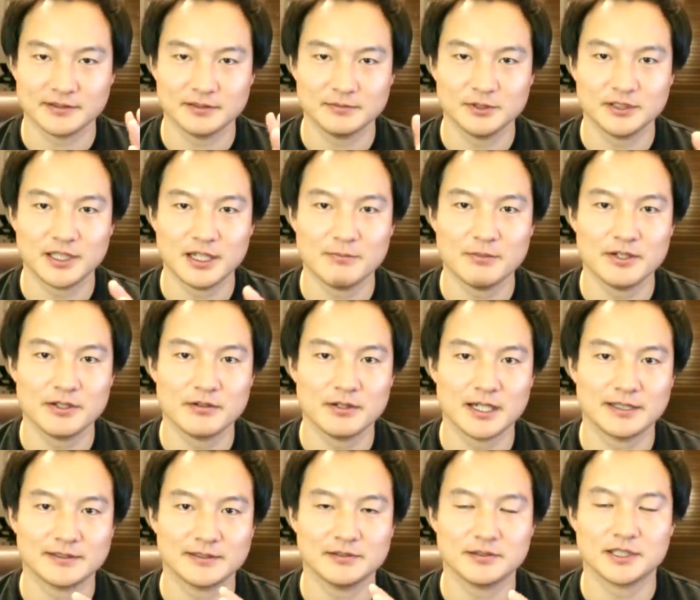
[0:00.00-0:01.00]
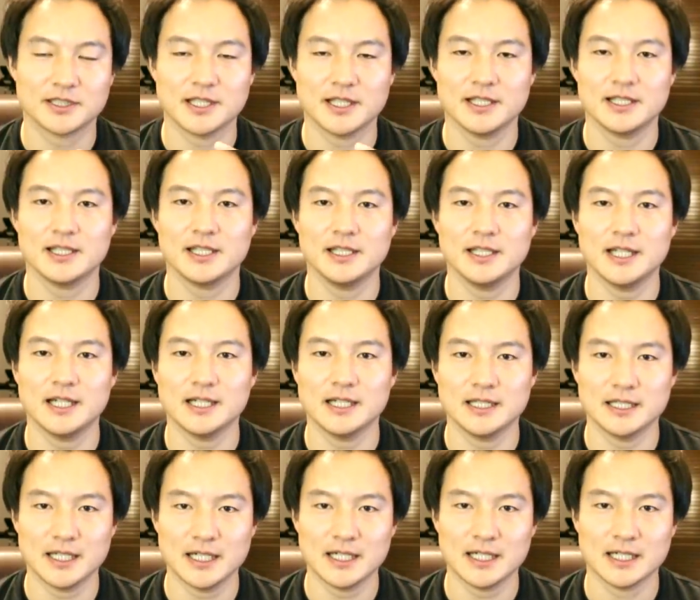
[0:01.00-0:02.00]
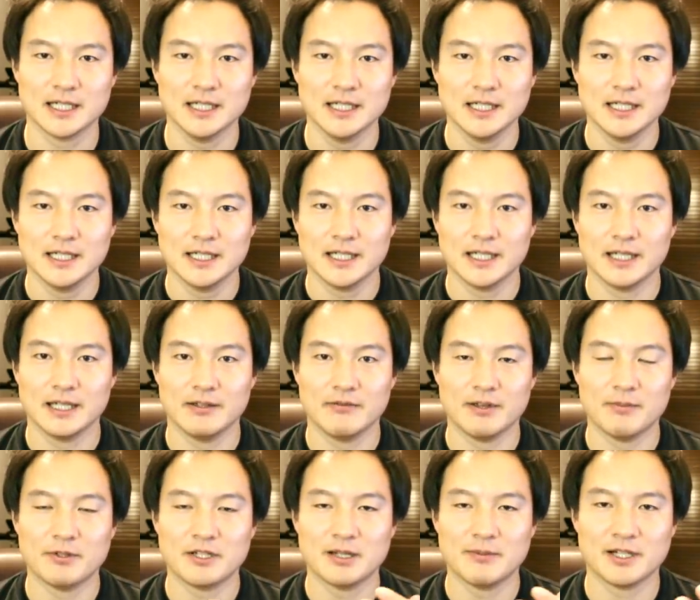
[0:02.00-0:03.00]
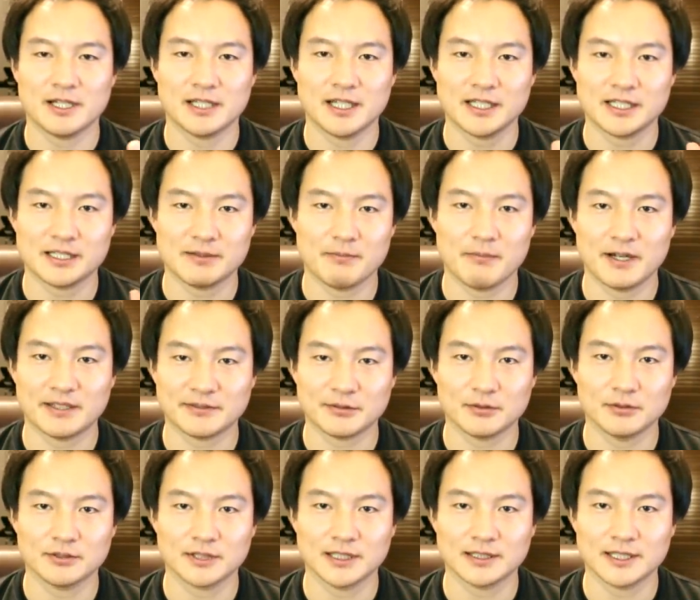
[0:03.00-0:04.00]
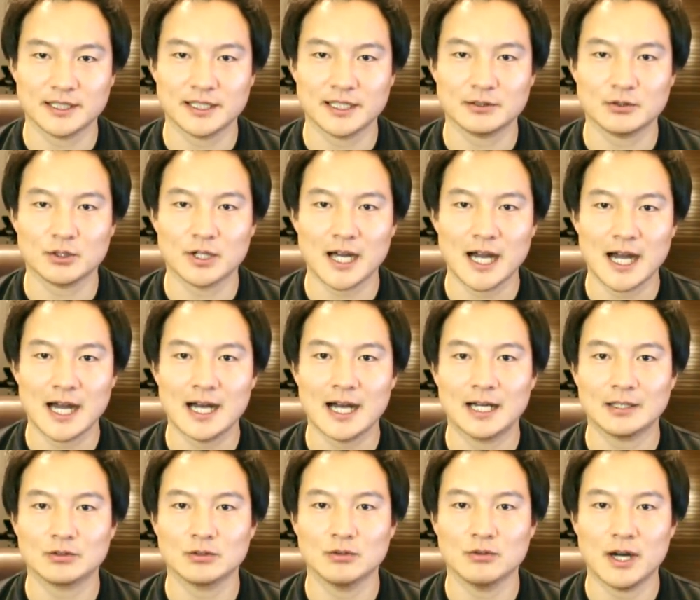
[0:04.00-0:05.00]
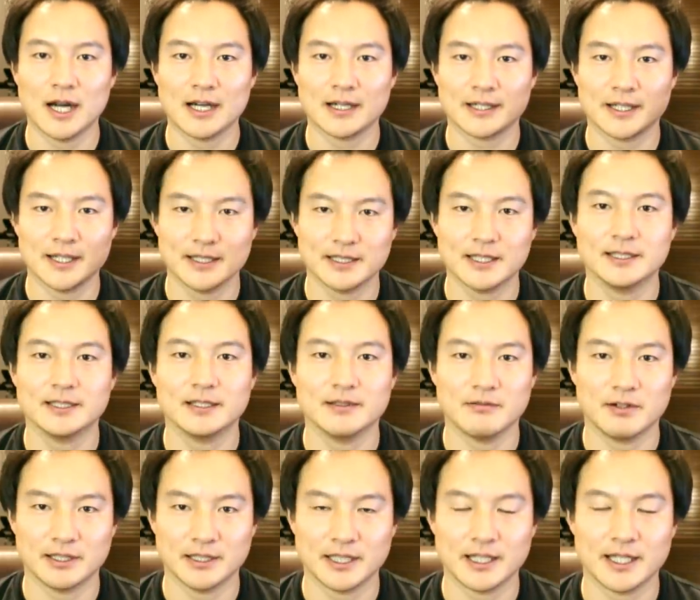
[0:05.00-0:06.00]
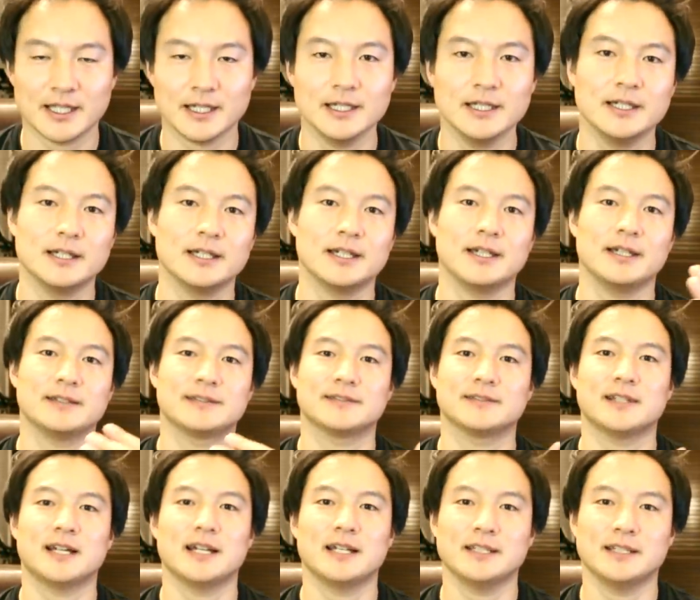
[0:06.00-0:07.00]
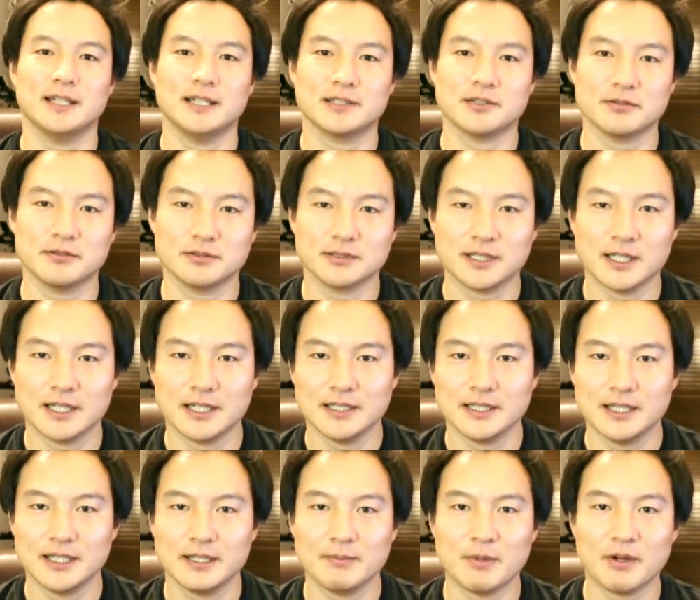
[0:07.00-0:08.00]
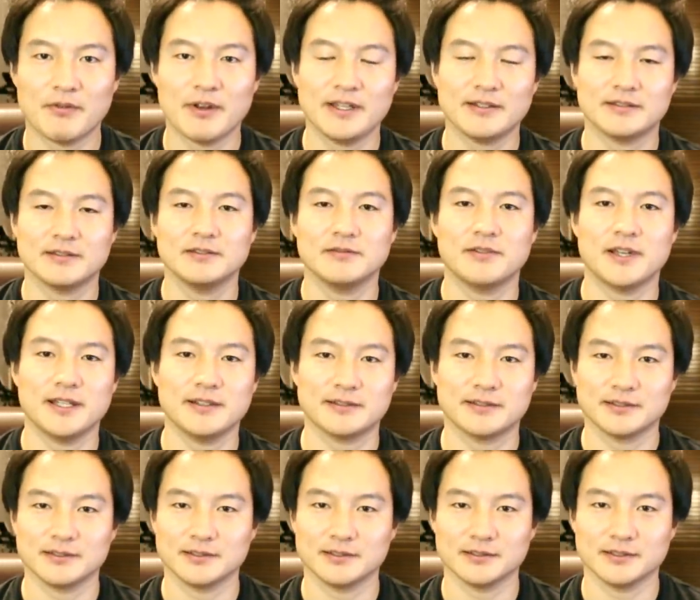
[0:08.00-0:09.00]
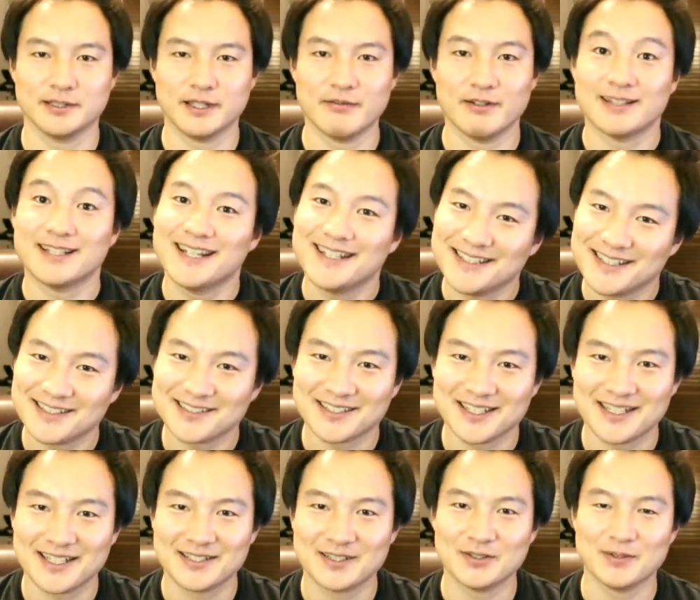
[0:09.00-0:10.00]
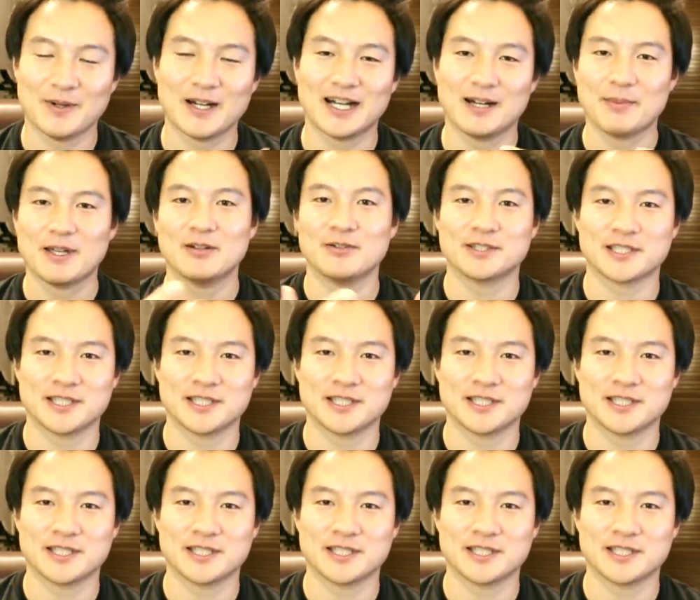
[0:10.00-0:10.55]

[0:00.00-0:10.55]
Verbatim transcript: Zoom ってアプリを活用していきながら、えー、ウェブカメラないし、パソコンだったりだとか、あとは携帯電話で、えー、繋いだ状態で、まあ、フェイスフェイスではないんですけれど、まあ、画面越し